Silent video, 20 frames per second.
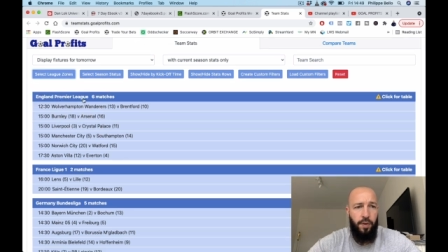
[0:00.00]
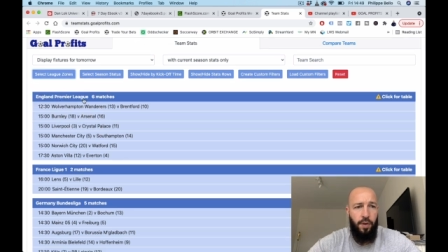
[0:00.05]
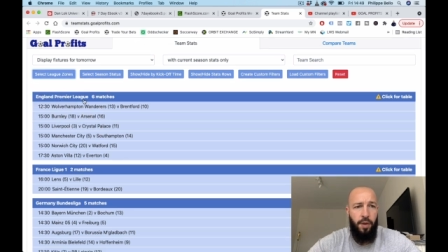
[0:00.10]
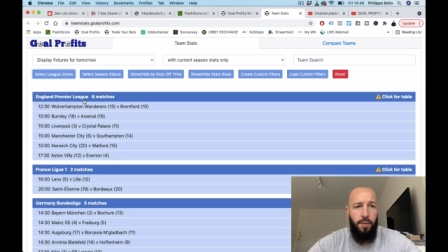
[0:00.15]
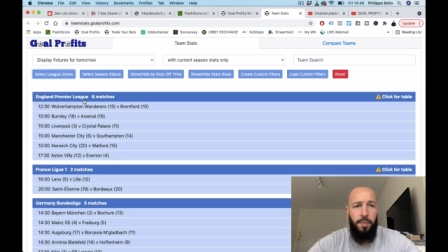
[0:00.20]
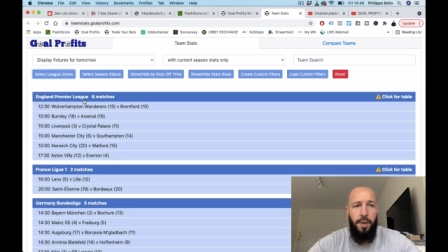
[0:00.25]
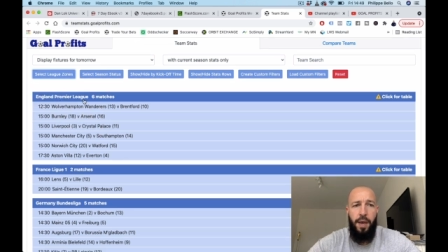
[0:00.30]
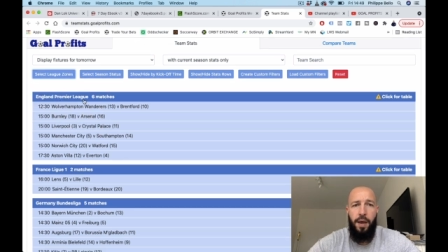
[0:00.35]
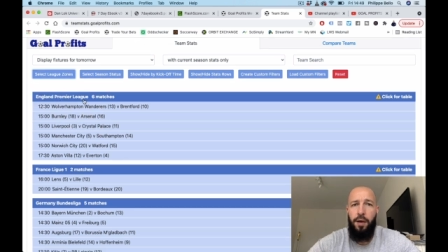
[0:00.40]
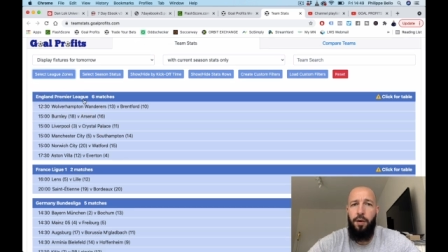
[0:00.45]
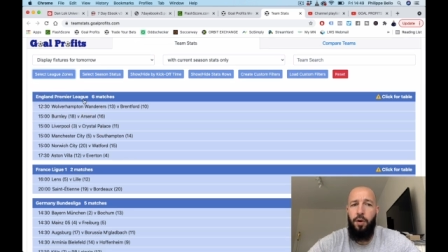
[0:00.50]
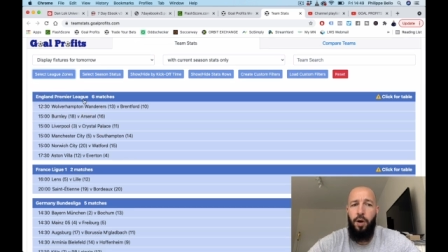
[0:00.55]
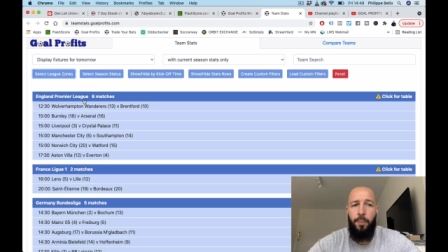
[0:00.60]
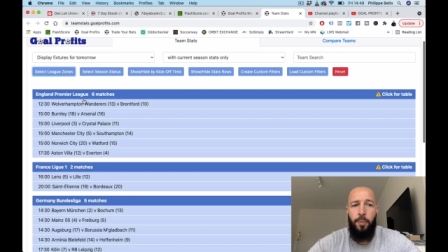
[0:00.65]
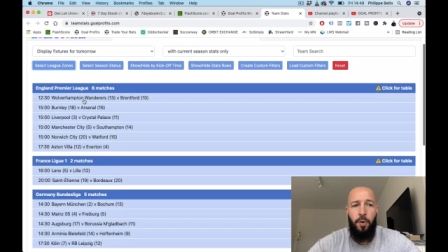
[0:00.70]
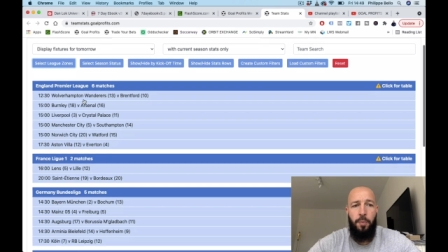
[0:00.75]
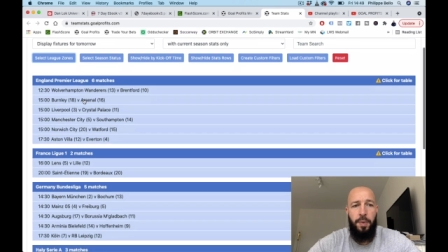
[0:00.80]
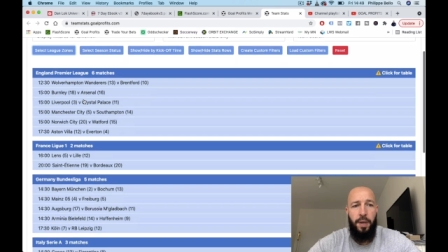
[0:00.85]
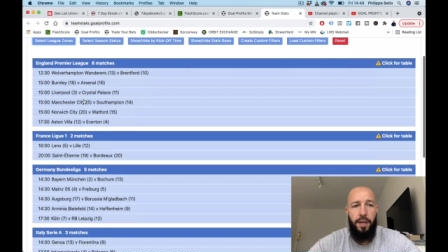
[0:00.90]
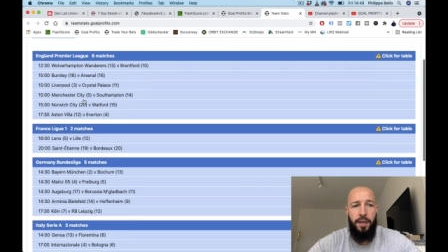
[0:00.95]
eh bien, la
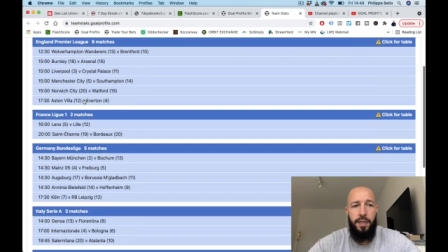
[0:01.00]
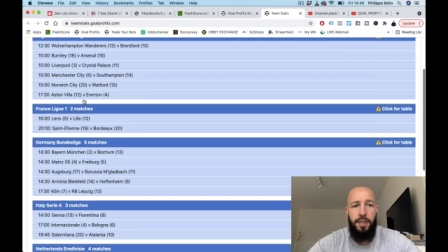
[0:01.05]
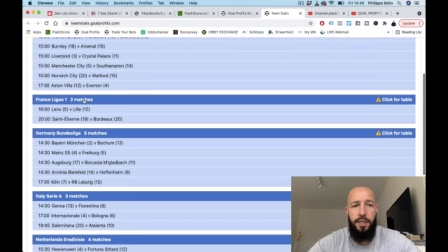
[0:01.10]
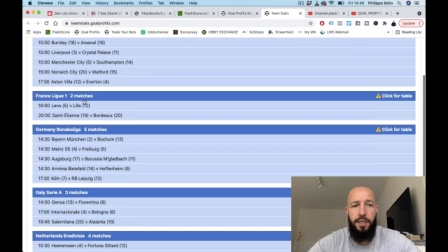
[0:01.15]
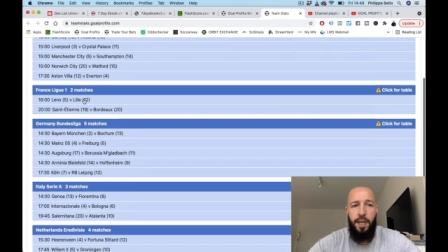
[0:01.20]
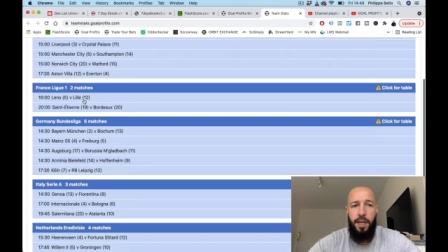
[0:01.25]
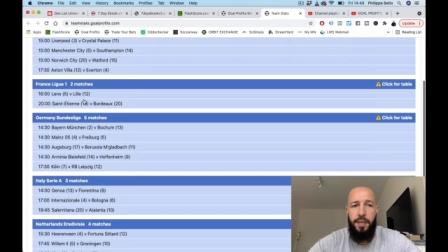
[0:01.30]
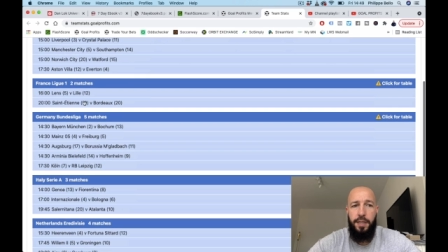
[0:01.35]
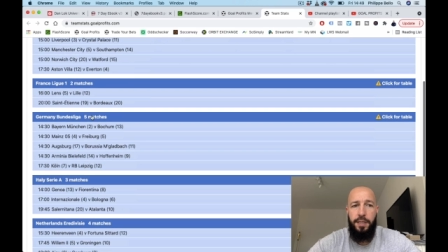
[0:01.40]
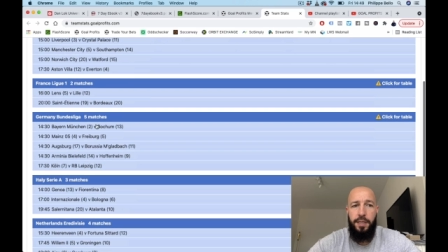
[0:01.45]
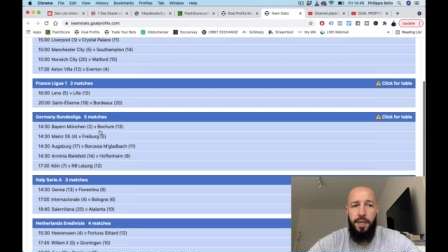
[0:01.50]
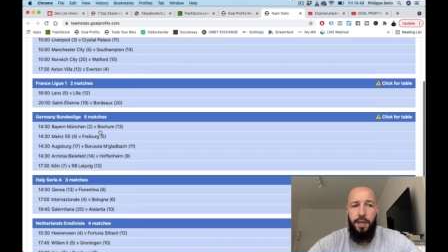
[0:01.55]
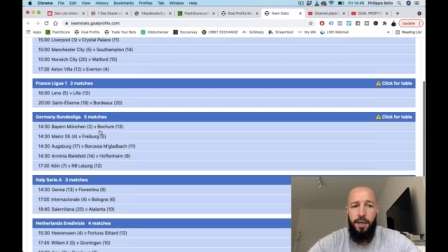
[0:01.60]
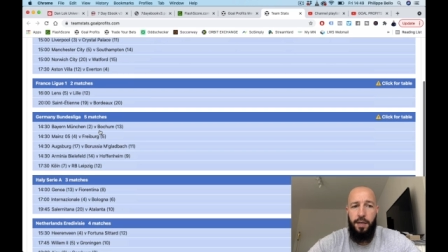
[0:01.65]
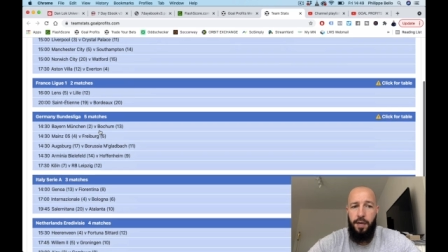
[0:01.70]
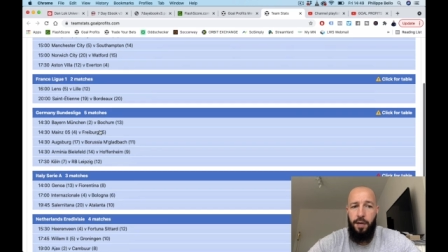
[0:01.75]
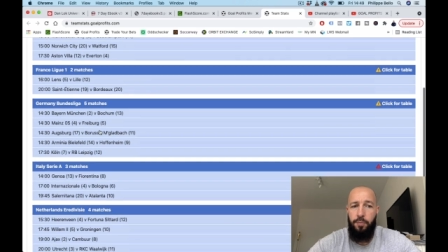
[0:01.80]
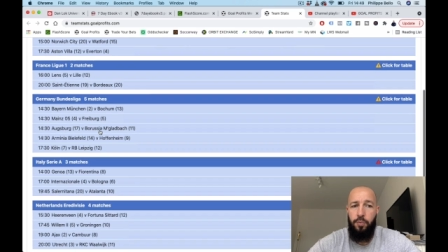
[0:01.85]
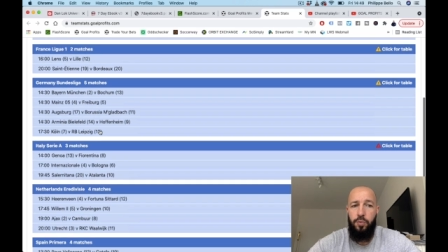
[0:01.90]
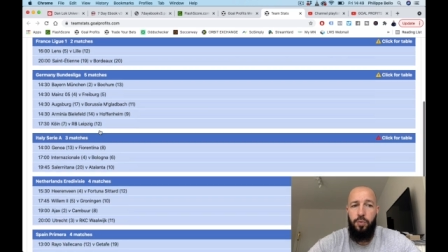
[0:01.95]
Première Ligue, la Ligue
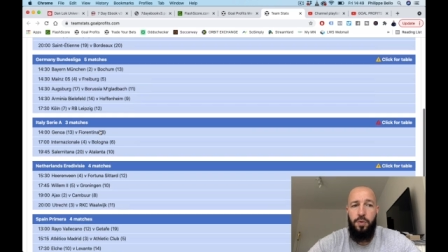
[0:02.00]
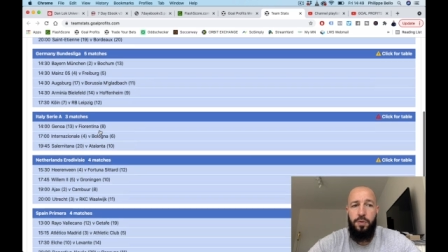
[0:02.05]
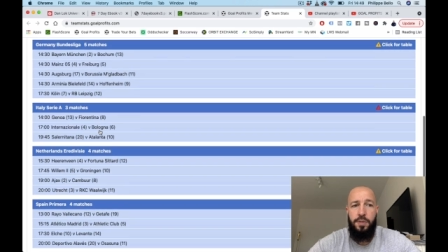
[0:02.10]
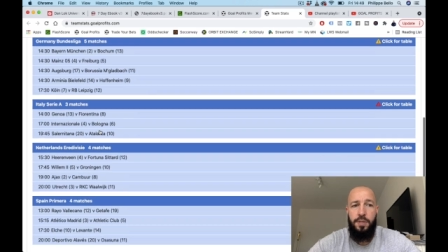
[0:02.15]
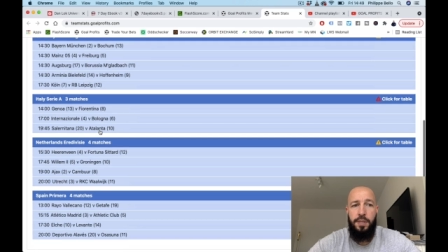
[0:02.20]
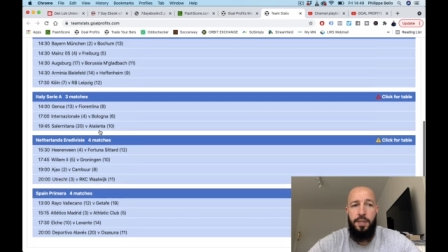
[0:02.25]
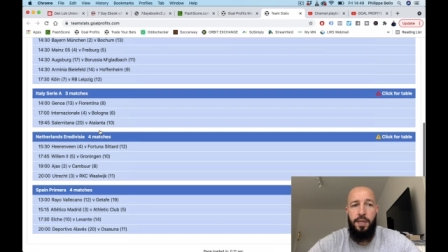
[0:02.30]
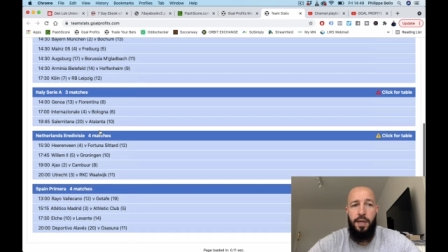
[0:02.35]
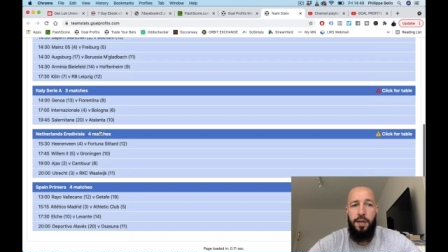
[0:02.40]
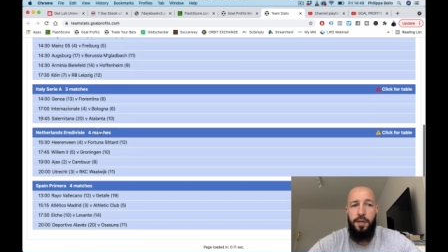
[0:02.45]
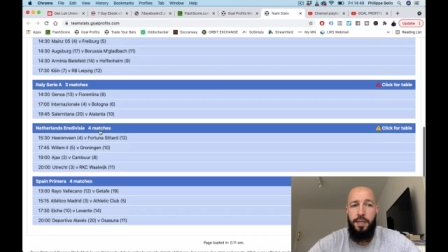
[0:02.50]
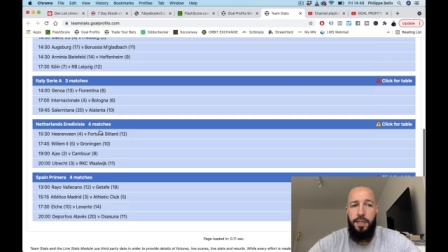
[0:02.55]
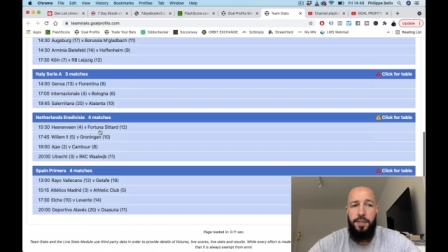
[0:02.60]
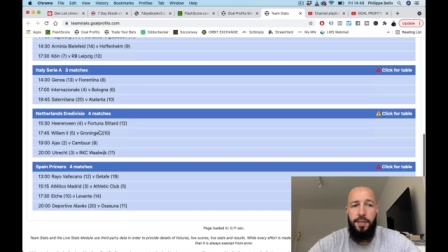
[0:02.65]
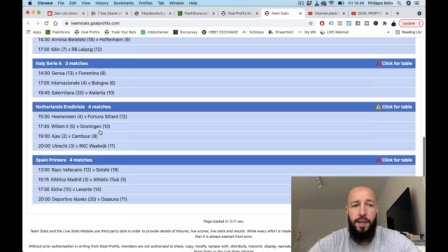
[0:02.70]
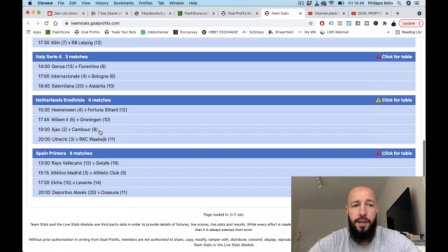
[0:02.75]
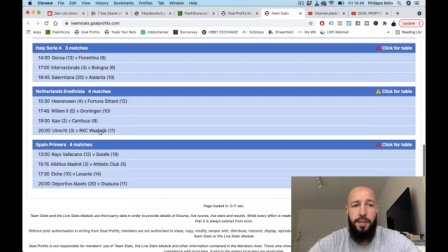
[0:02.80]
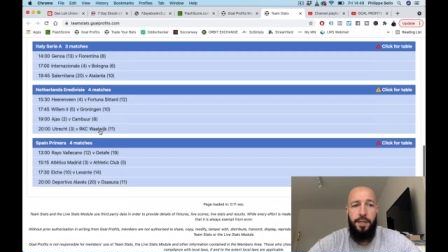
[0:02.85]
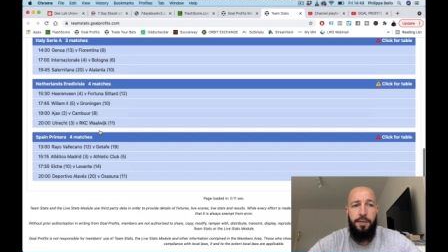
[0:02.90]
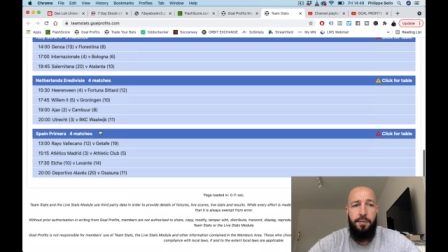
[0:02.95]
1, la Bundesliga,
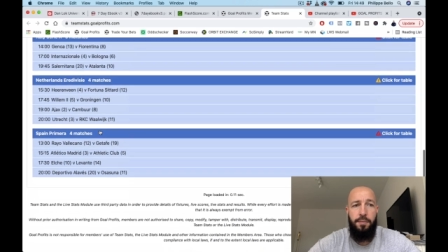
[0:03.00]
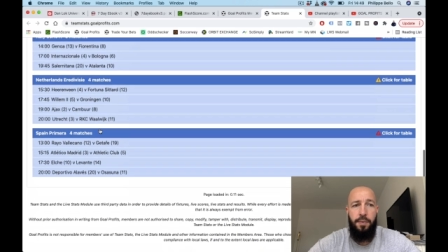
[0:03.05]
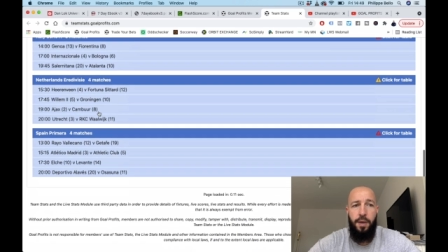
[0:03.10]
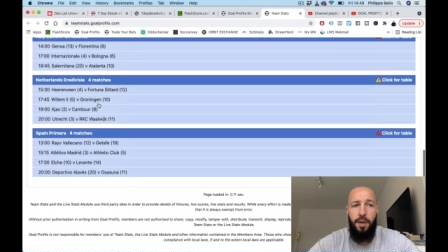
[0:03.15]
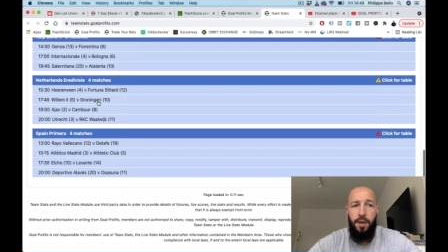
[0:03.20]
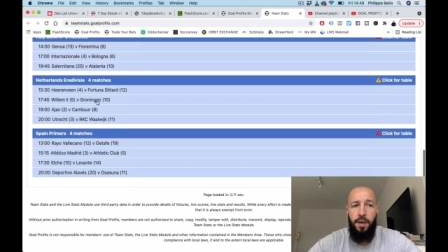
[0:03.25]
l'Italie,